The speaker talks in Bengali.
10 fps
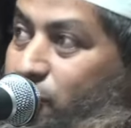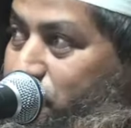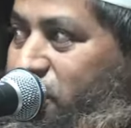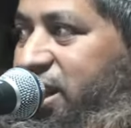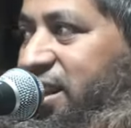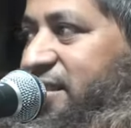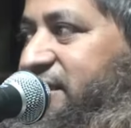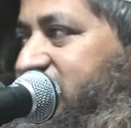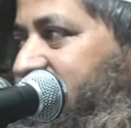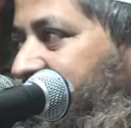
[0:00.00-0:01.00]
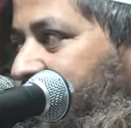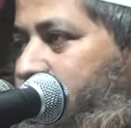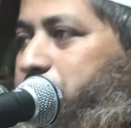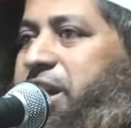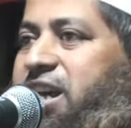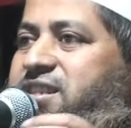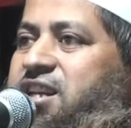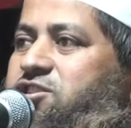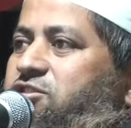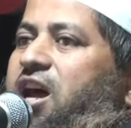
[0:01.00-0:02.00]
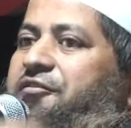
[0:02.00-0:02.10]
উপরে নবীরা শ্রেষ্ঠ